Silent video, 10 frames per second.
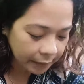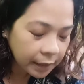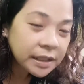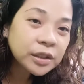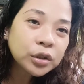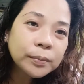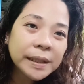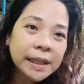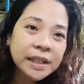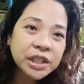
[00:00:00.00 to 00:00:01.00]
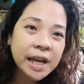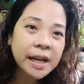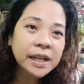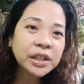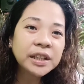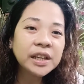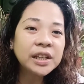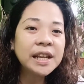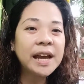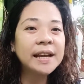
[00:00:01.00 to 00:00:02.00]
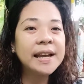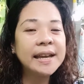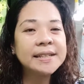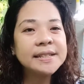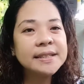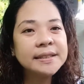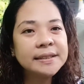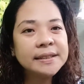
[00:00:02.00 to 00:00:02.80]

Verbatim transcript: So, dumating siya ngayon-ngayon lang, guys.